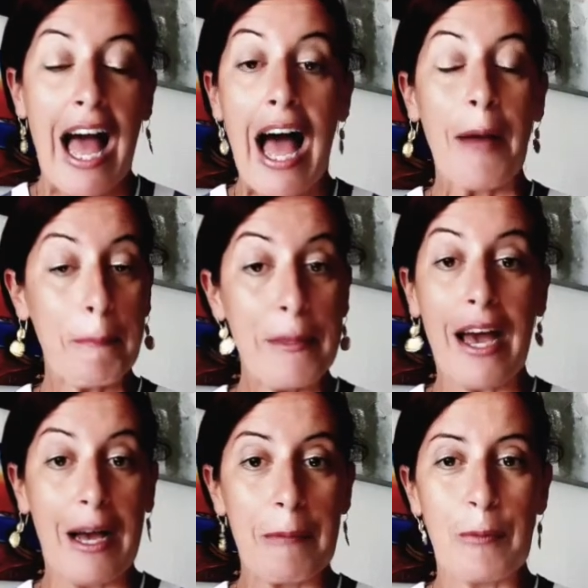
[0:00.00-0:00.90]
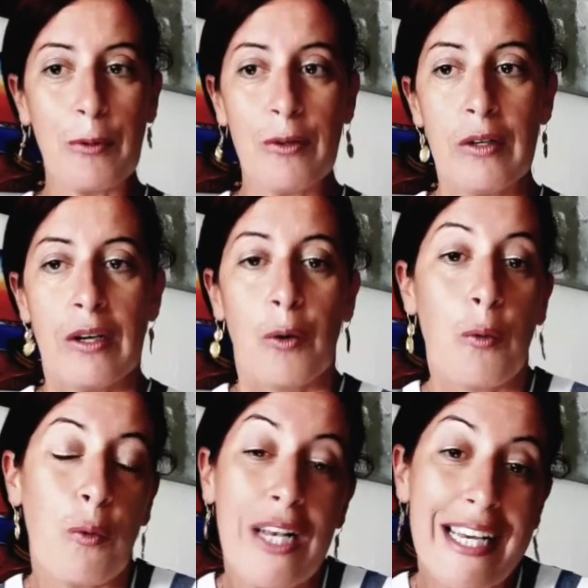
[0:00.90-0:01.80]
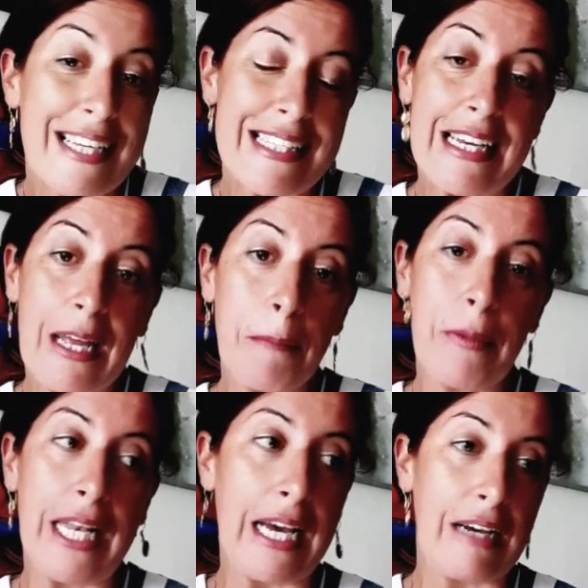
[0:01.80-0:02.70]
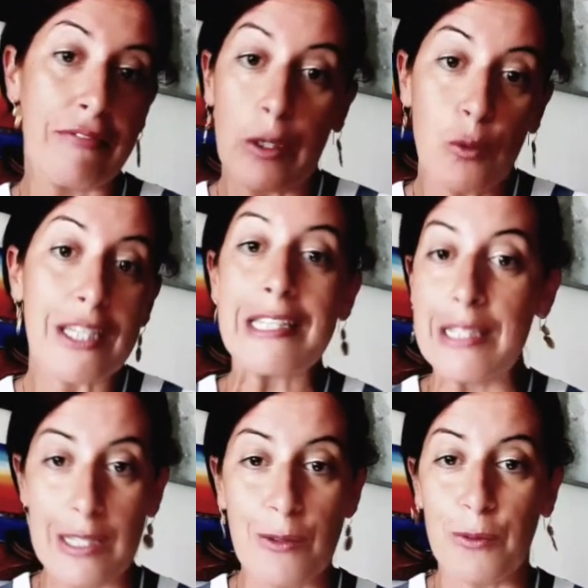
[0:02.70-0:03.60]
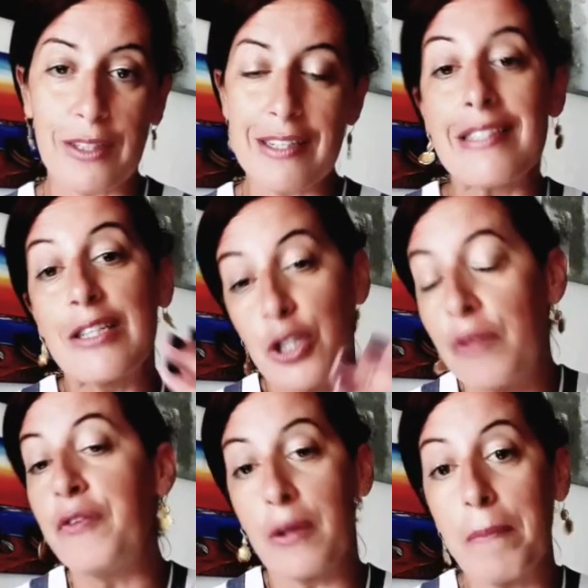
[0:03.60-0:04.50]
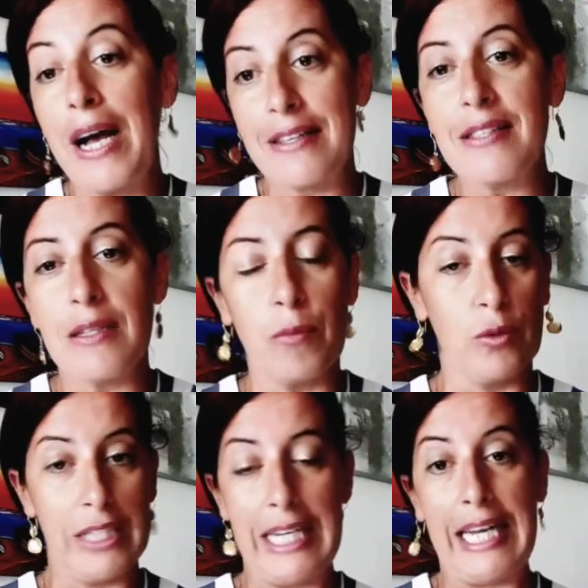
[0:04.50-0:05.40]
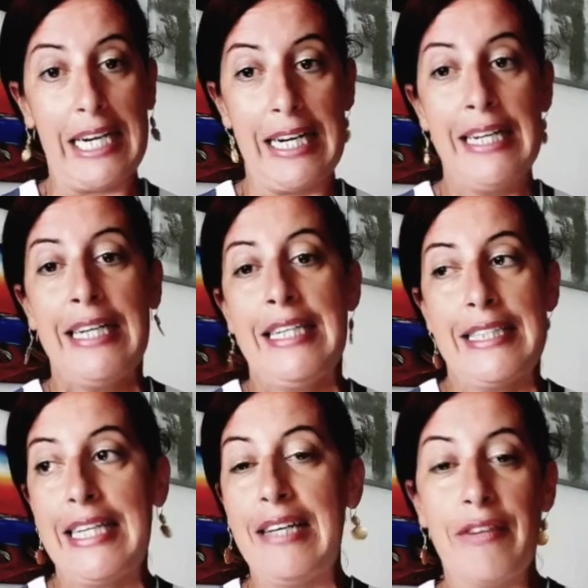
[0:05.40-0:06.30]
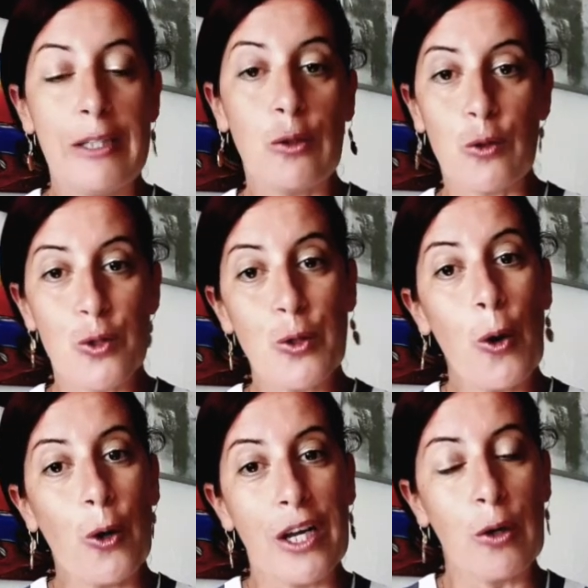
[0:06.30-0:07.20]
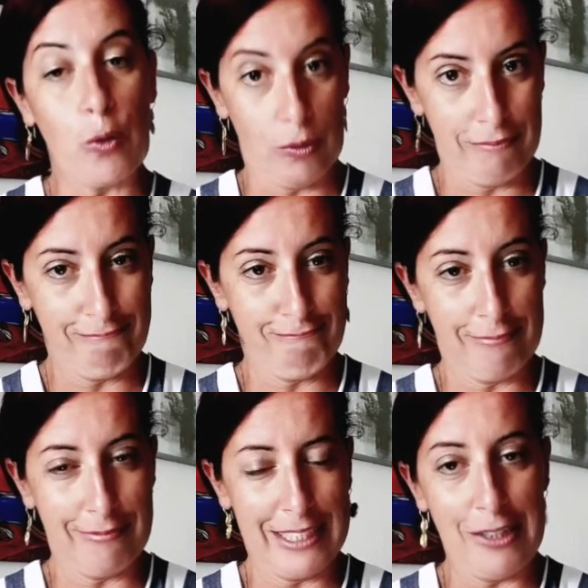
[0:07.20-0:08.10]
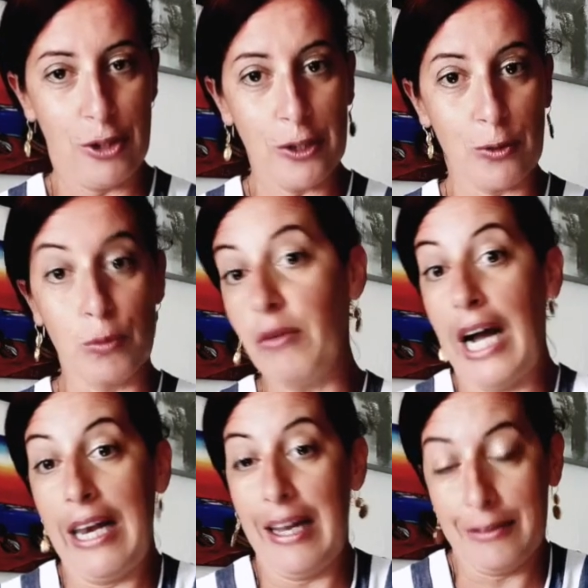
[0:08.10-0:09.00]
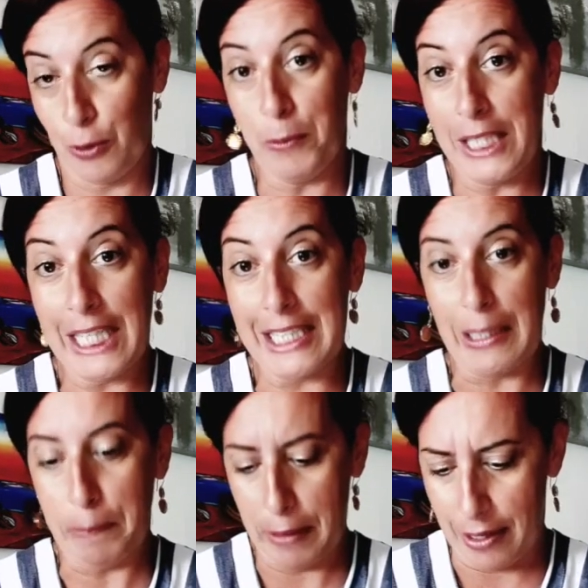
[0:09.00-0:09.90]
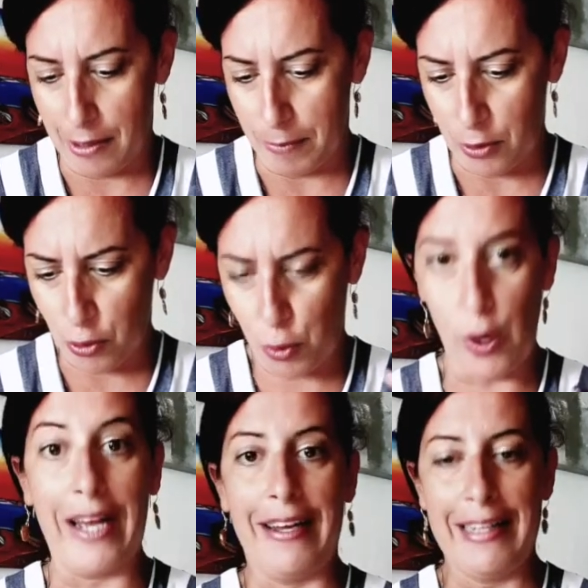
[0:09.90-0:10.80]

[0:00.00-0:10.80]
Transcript: abbiamo quella che sarebbe la valutazione se ci fermassimo nella, nell'evento storico di Gesù alla Domenica delle Palme, cioè